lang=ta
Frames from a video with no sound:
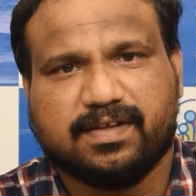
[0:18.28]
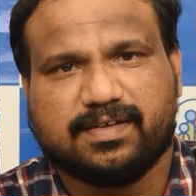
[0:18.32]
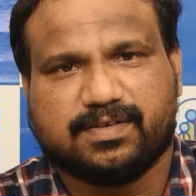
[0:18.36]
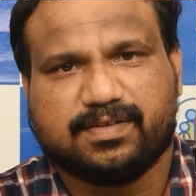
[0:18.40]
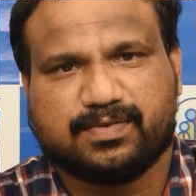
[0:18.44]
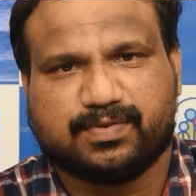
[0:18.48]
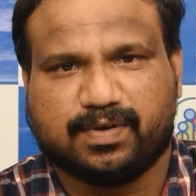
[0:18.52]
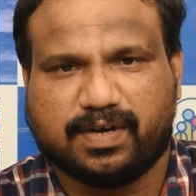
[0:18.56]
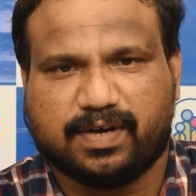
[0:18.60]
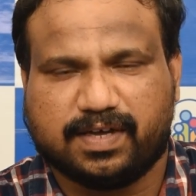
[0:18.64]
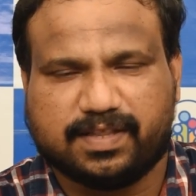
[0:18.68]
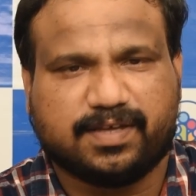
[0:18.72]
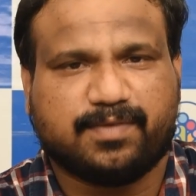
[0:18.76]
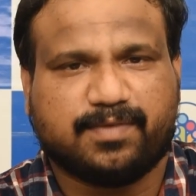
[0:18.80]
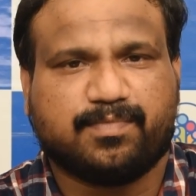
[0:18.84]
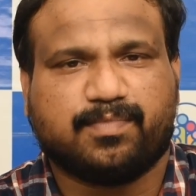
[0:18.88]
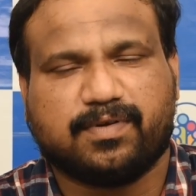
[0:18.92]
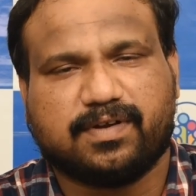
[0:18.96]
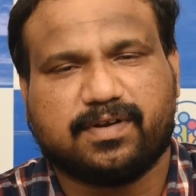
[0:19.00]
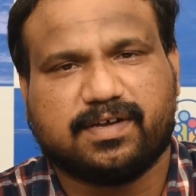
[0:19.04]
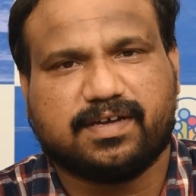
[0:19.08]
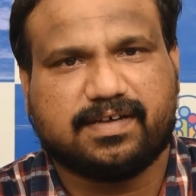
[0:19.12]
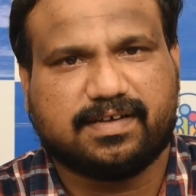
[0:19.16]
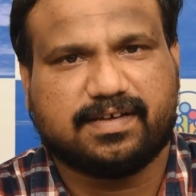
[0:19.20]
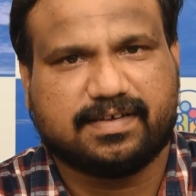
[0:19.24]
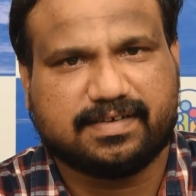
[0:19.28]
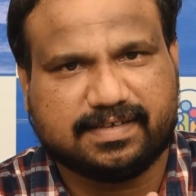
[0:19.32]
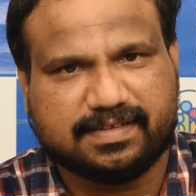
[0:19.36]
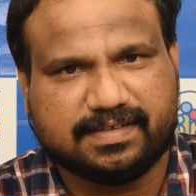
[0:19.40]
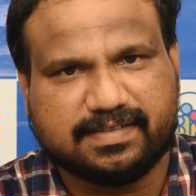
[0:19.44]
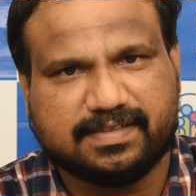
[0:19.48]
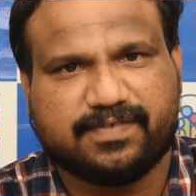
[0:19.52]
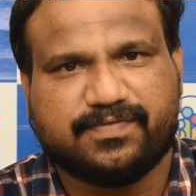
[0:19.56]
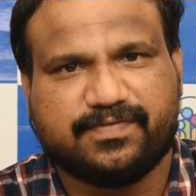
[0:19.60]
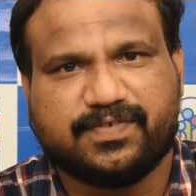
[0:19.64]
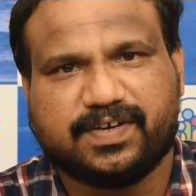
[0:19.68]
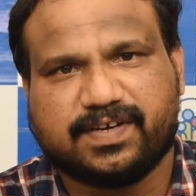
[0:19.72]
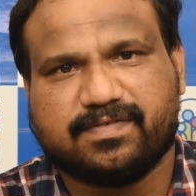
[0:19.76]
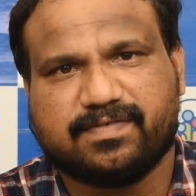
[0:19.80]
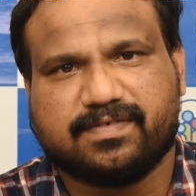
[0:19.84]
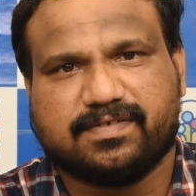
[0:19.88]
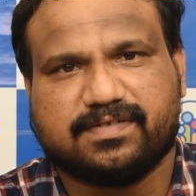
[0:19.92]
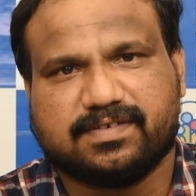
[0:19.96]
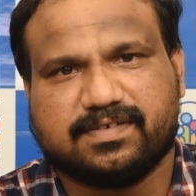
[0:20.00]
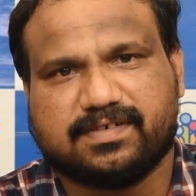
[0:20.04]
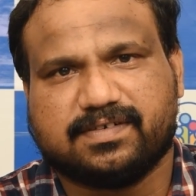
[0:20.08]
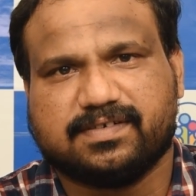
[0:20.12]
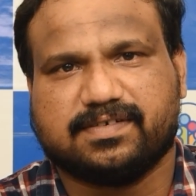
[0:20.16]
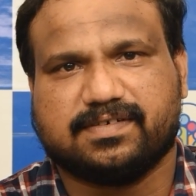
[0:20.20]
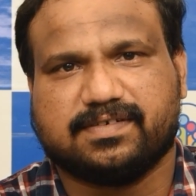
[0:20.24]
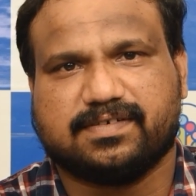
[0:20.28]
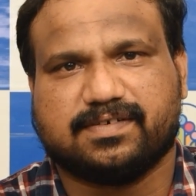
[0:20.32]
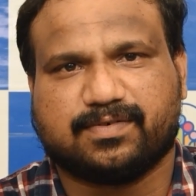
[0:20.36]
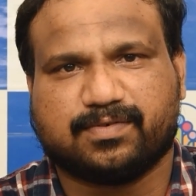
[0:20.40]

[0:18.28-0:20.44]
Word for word: ஸோ அதே போல் இந்த வீக் வந்துட்டு